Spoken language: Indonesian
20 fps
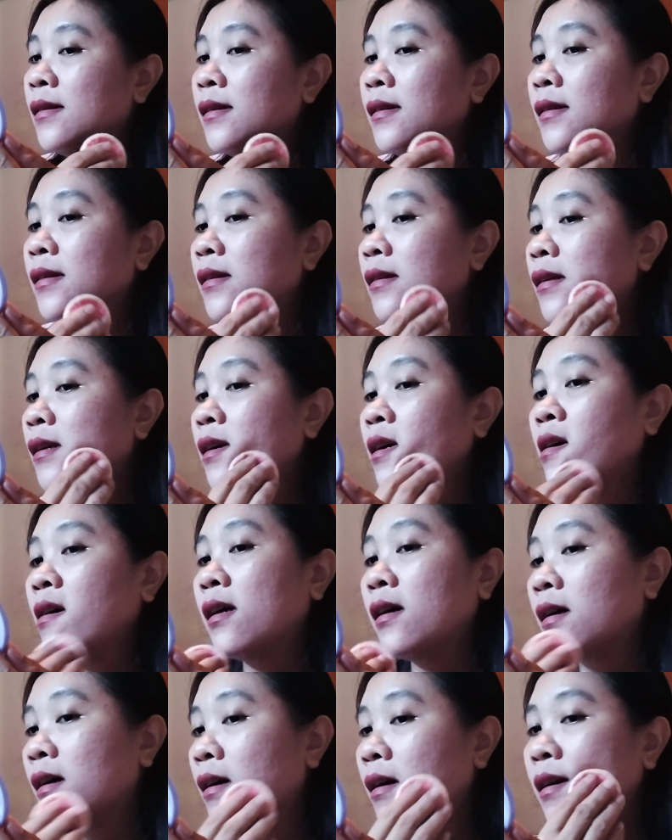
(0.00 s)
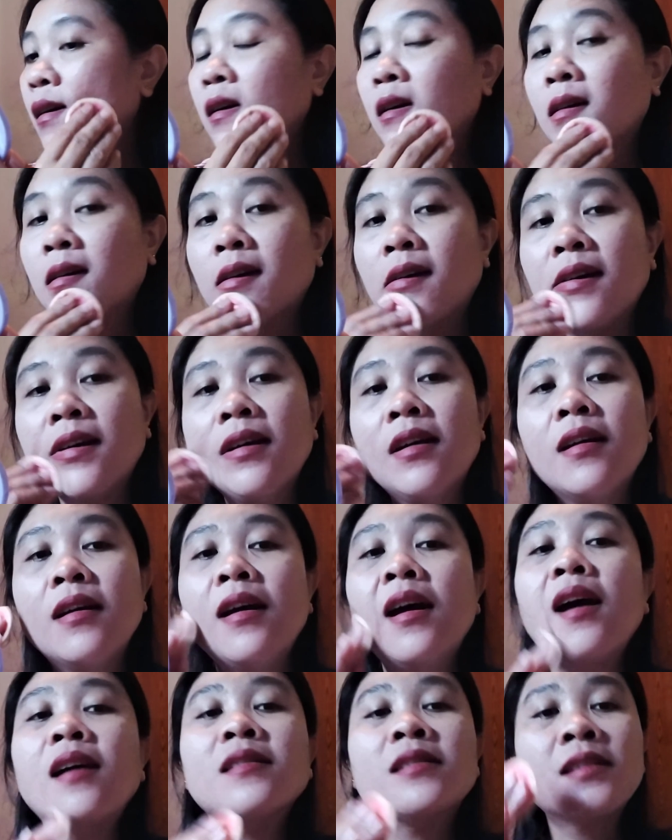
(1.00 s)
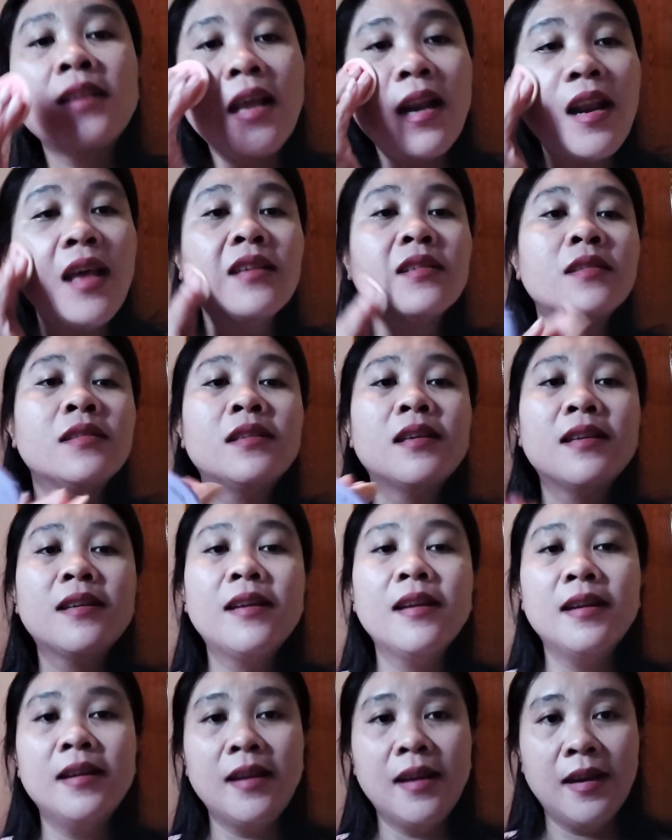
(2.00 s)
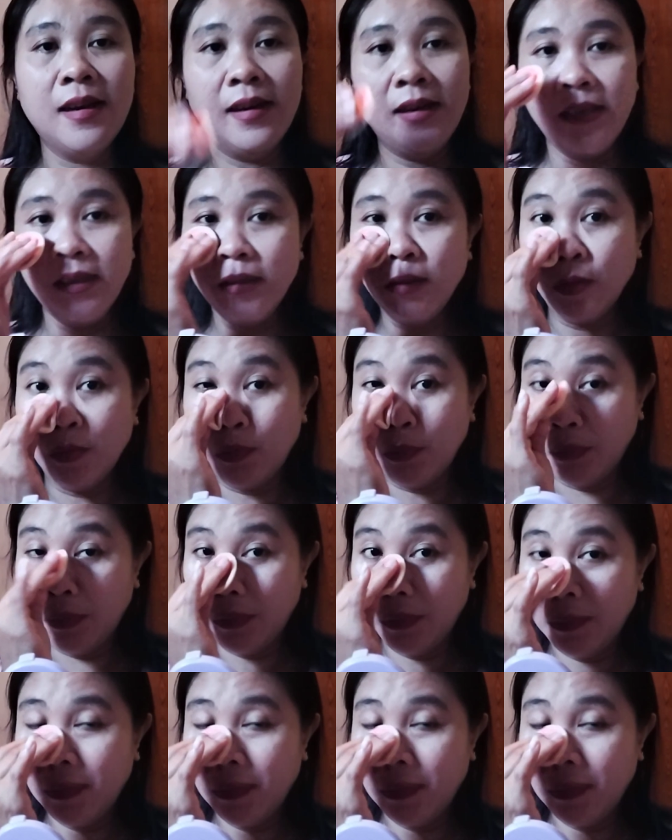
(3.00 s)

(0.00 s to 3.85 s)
jadi ya asal aja dandane itu